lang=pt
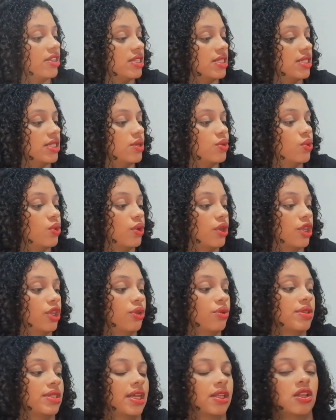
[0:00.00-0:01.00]
de 5
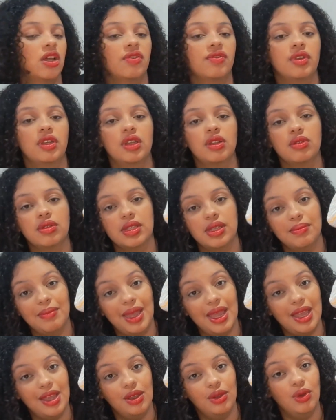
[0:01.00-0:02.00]
kg a 9
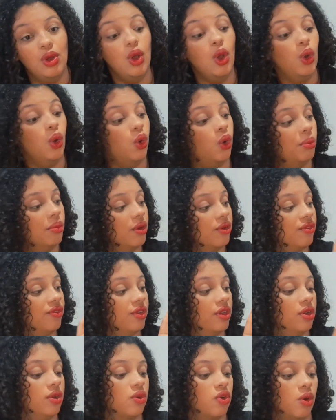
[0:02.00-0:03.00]
kg. O meu
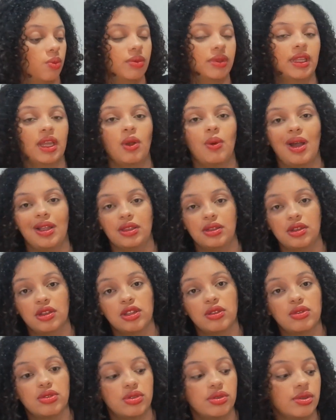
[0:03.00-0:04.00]
filho, como tem 4
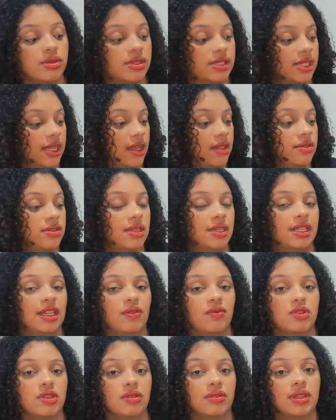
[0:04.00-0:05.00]
kg, ele
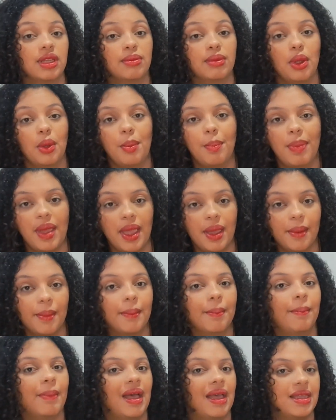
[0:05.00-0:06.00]
estava usando tamanho P,
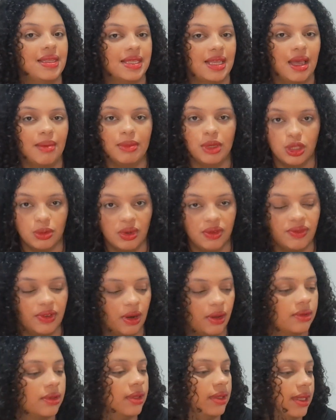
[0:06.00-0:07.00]
mas é a mesma
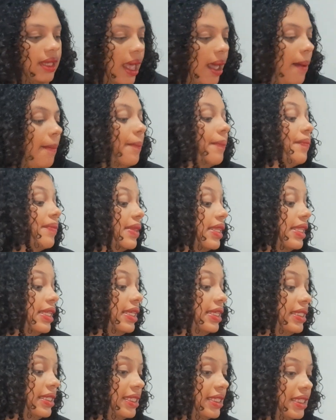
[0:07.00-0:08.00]
fralda, tá?
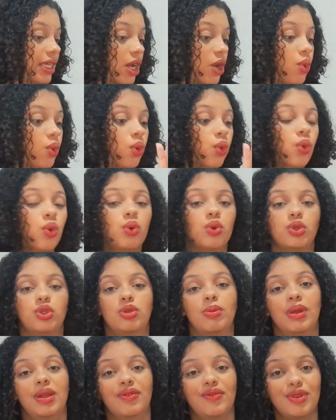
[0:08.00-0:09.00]
Então, o
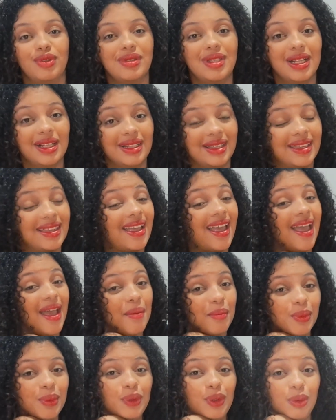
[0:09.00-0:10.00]
custo-benefício dela aqui é
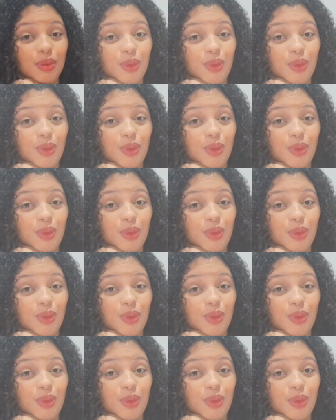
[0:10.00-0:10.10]
muito